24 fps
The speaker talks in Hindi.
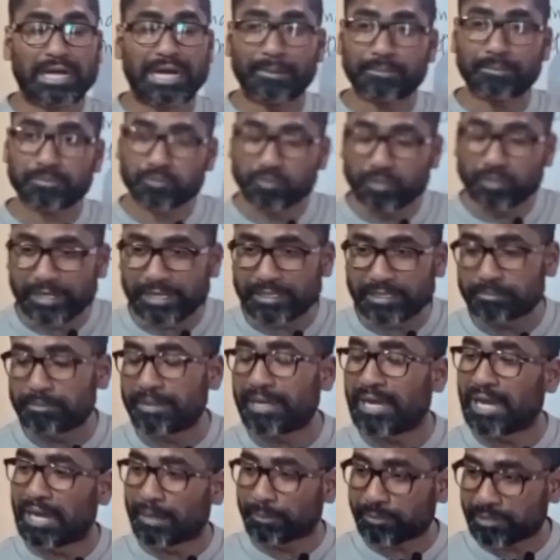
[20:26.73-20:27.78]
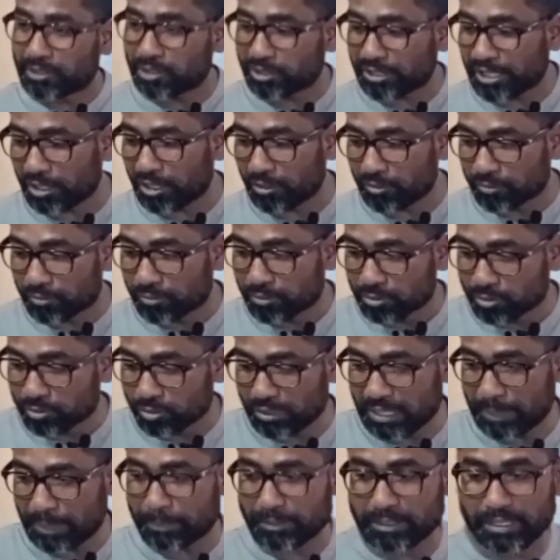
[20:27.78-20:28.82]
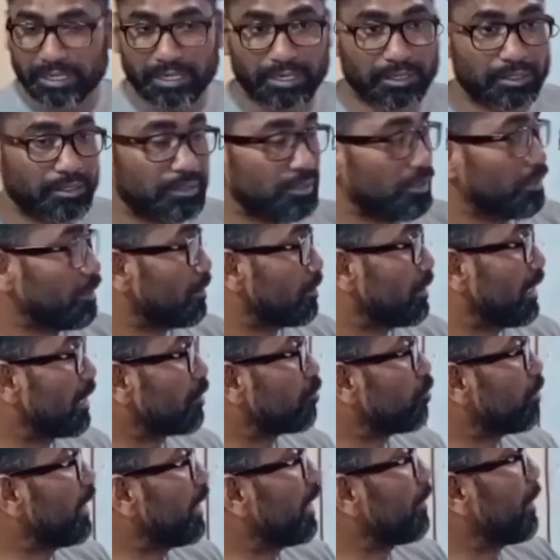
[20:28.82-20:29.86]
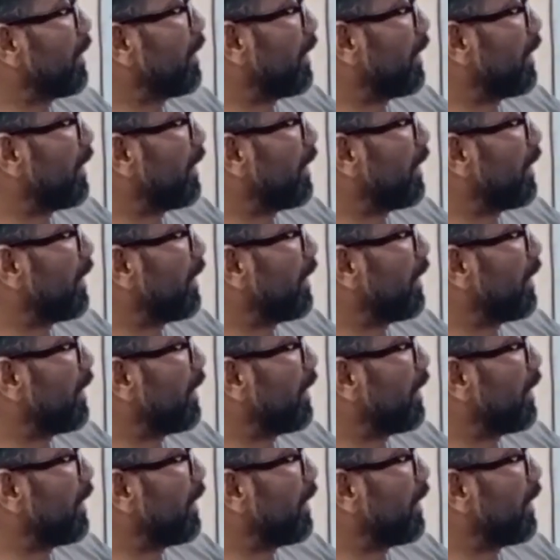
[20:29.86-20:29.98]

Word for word: आप सुनो नहीं मैं आपसे तो कह रहा हूँ सुनिए आप जरा यहाँ सुनिए